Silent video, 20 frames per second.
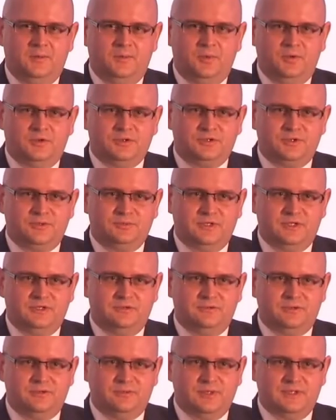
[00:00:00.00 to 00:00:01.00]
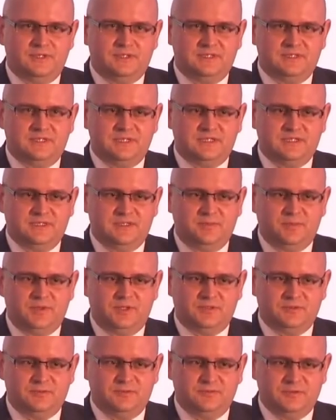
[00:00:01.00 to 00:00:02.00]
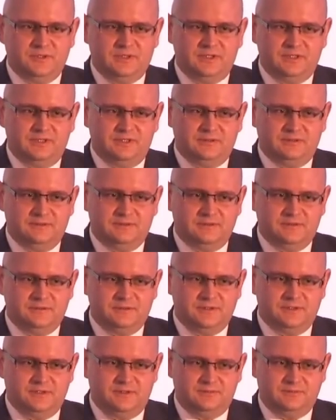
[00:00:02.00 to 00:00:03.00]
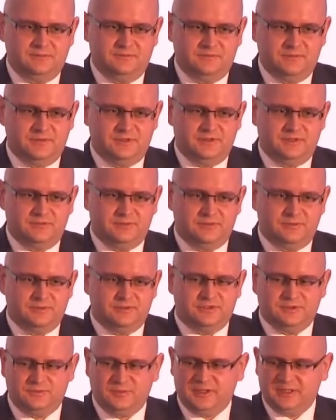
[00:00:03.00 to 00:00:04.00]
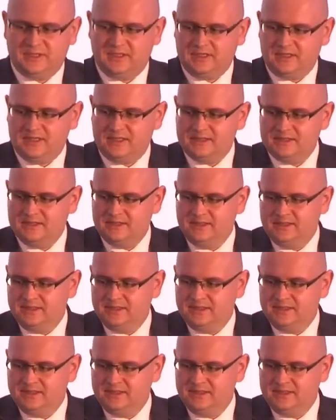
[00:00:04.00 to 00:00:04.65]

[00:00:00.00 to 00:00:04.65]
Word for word: poziom informatyzacji placówki, czy tam, czy na przykład szpitala,